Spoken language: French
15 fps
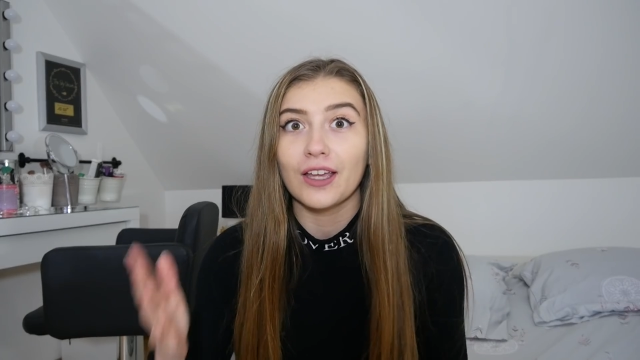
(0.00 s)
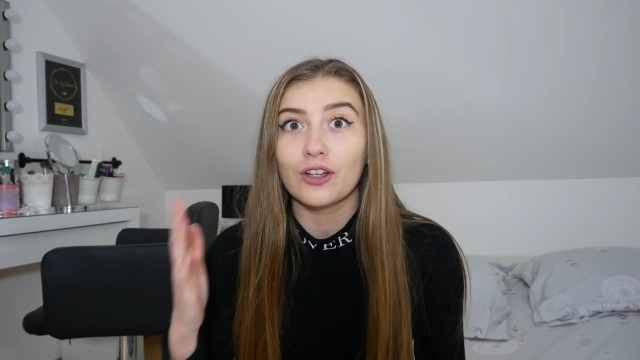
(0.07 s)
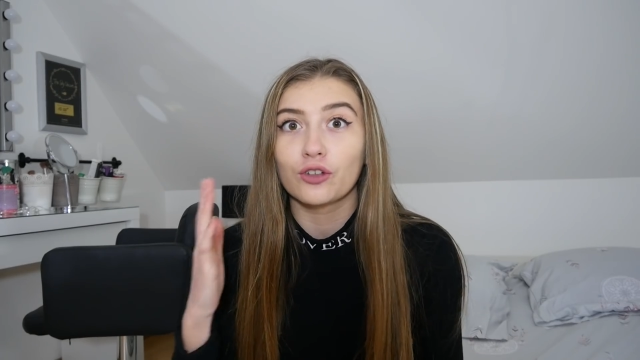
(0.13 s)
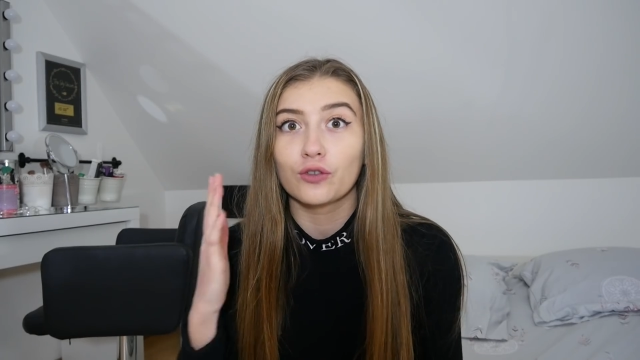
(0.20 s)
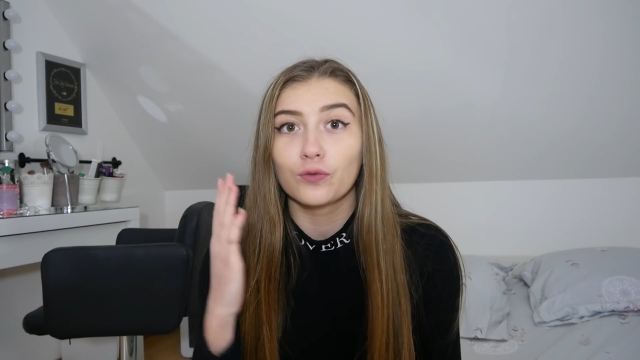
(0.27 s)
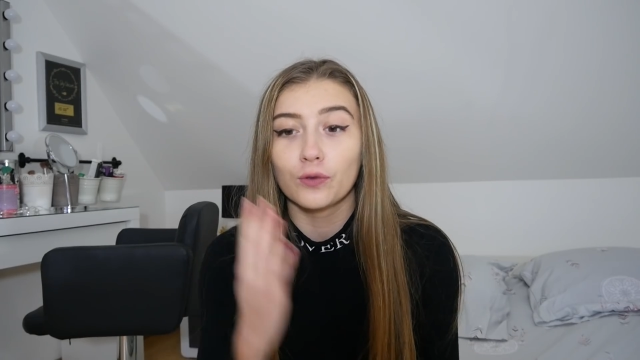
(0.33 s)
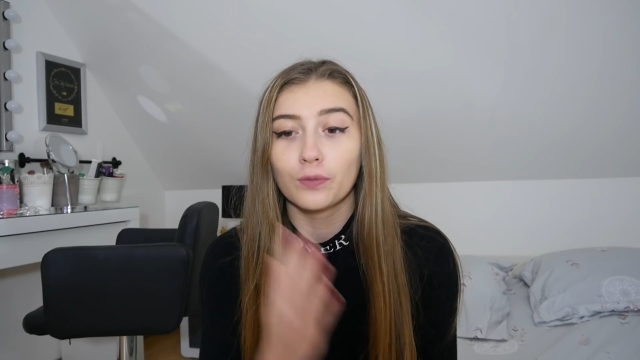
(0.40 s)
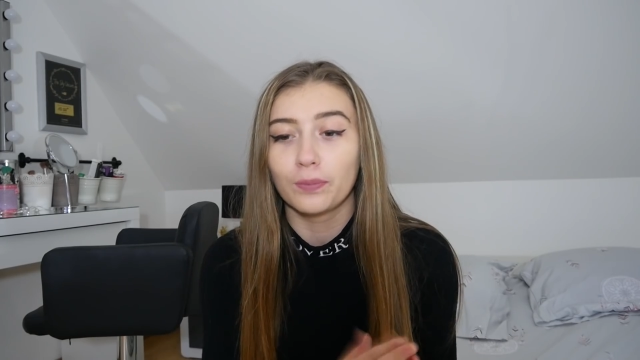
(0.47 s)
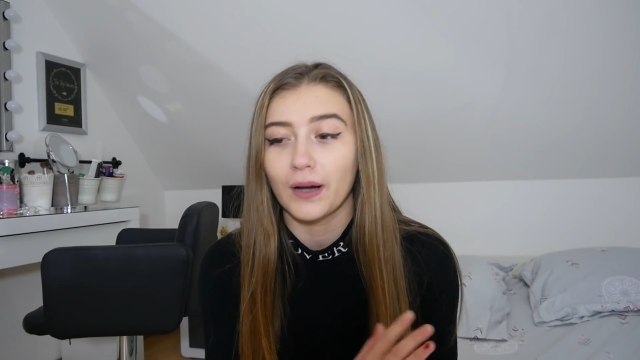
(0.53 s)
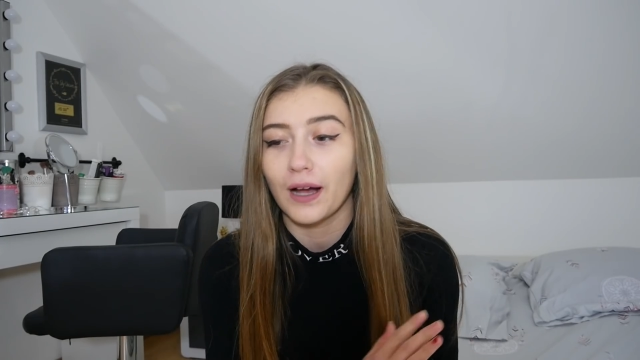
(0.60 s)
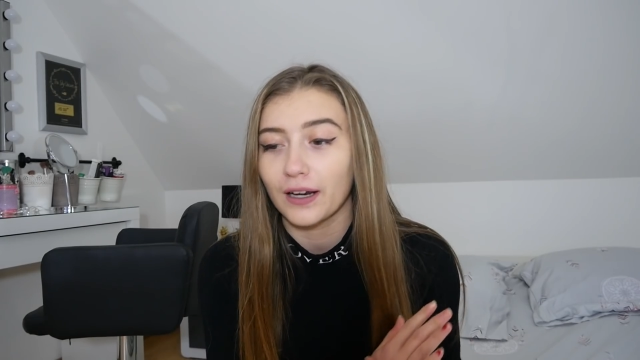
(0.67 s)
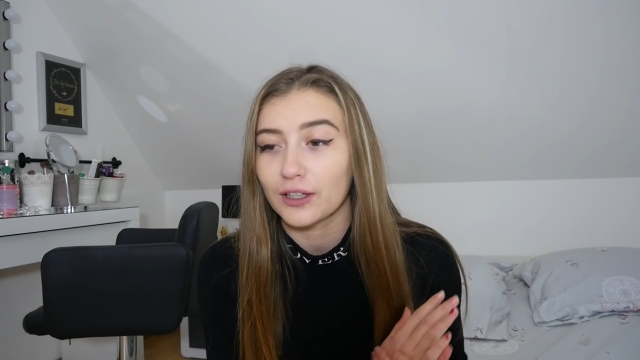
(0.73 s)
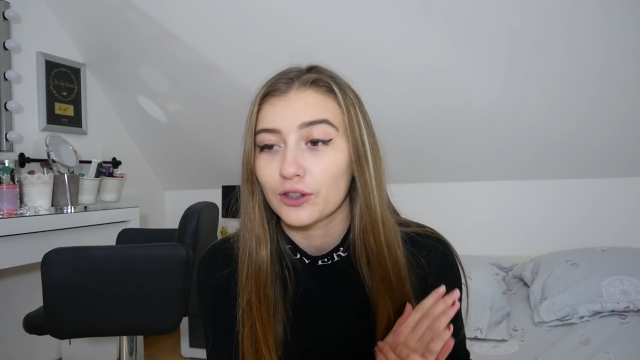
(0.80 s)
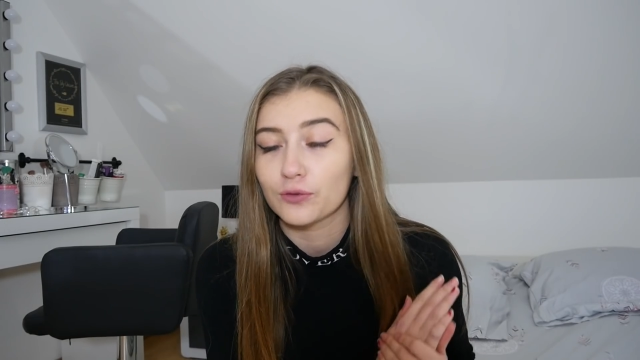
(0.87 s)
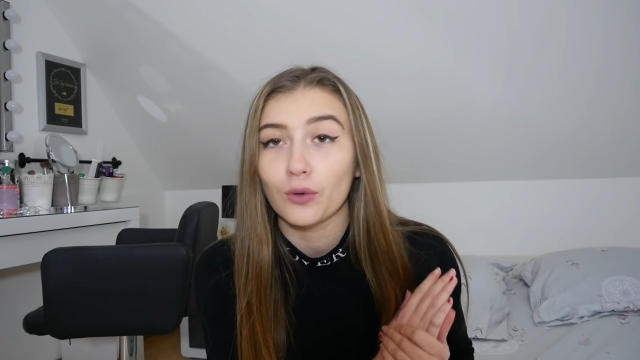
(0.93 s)
et je vous
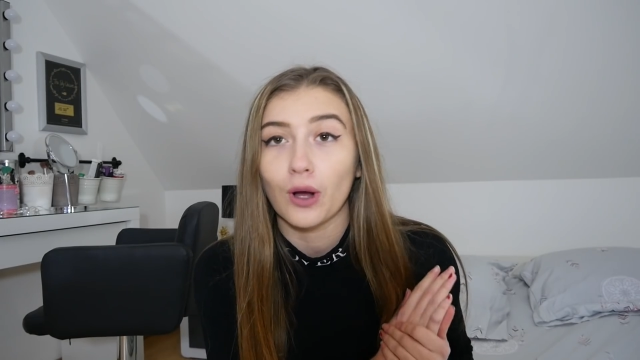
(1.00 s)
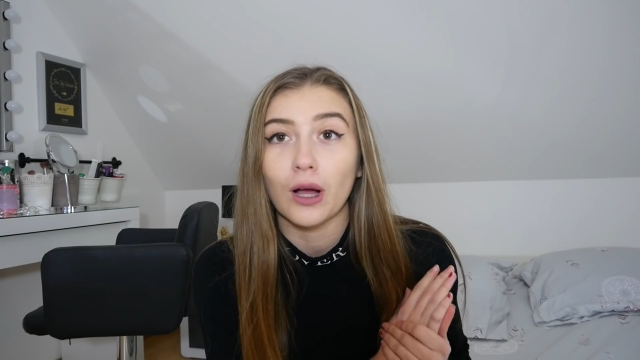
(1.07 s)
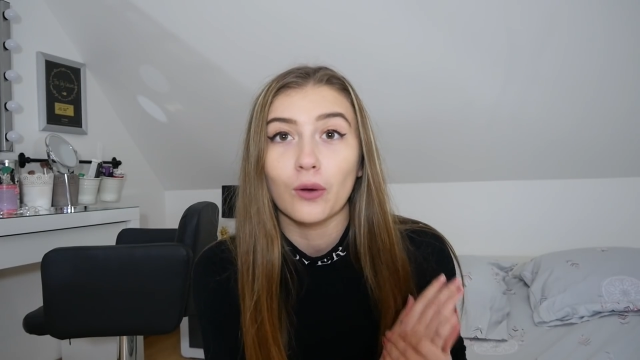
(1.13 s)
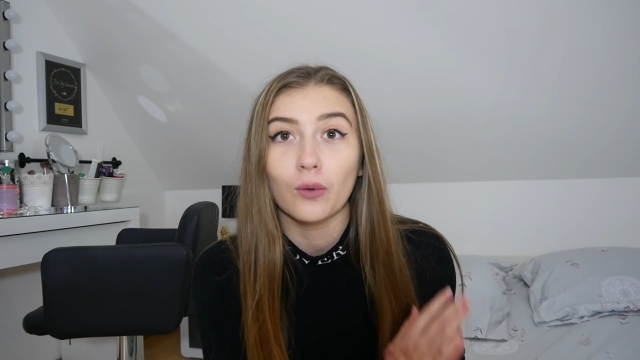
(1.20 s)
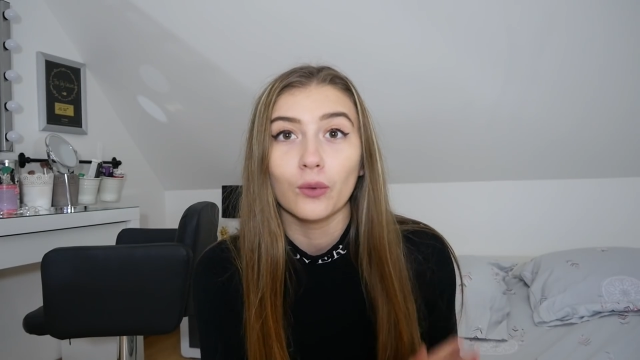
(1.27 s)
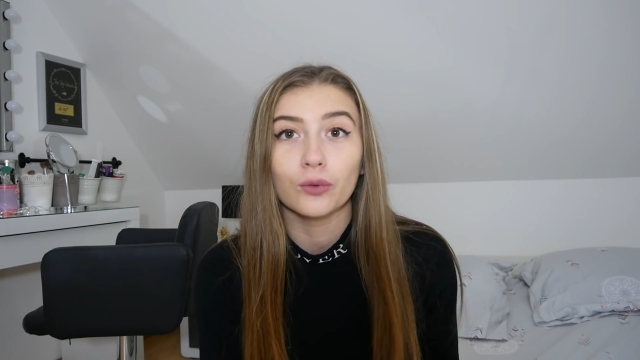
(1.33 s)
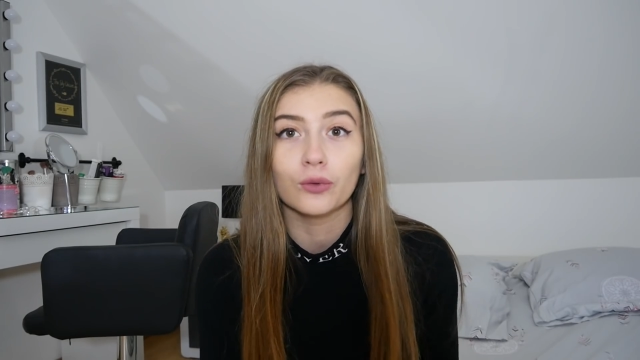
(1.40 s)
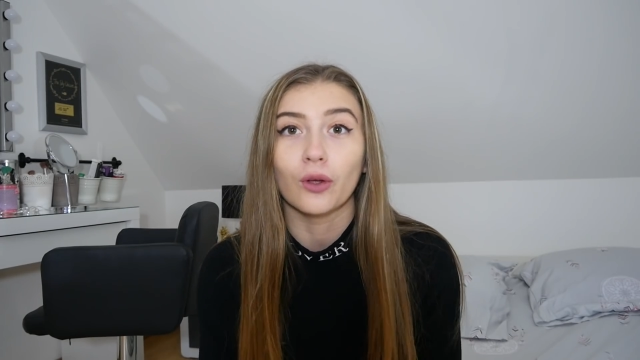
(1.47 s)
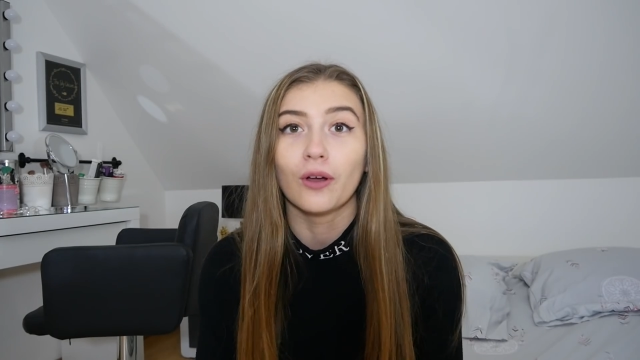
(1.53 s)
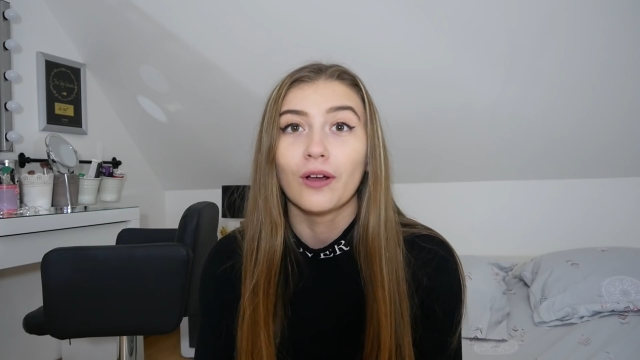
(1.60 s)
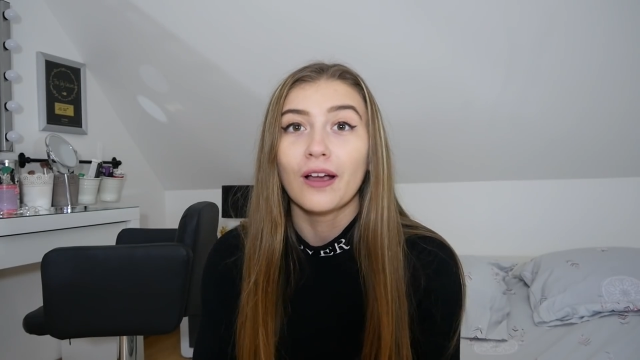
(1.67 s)
parle et je vous raconte